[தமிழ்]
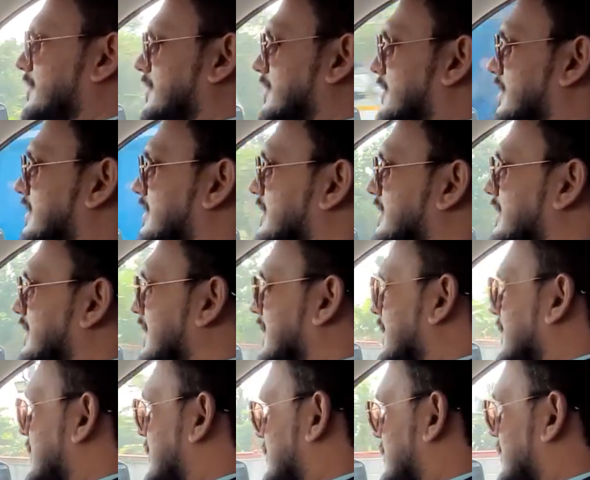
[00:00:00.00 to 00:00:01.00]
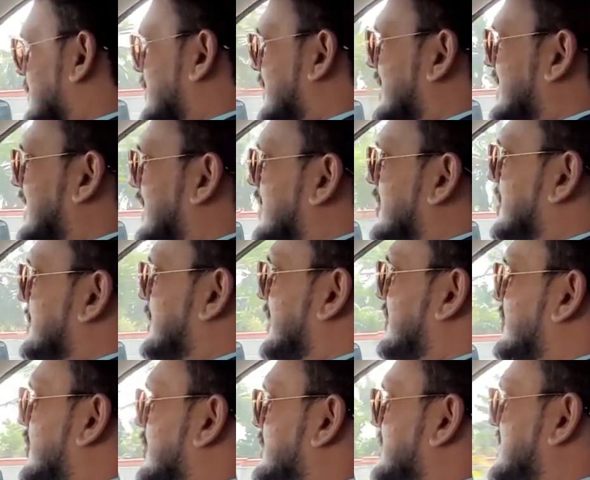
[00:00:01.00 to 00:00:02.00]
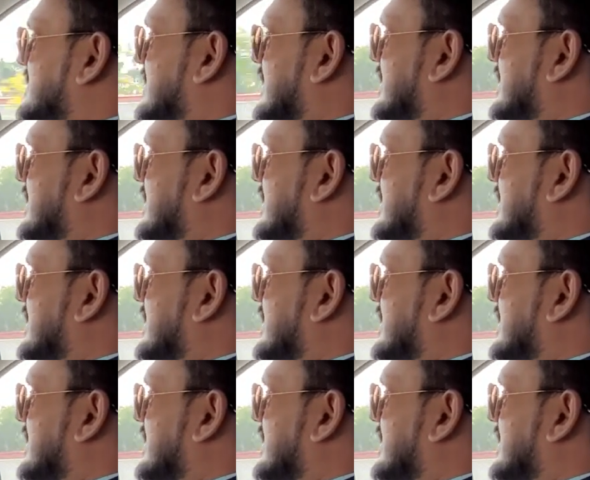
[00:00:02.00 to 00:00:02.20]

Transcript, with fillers: உங்களுக்கு வந்து ரொம்பவே நல்ல ஒரு பர்ஃபார்மன்ஸ்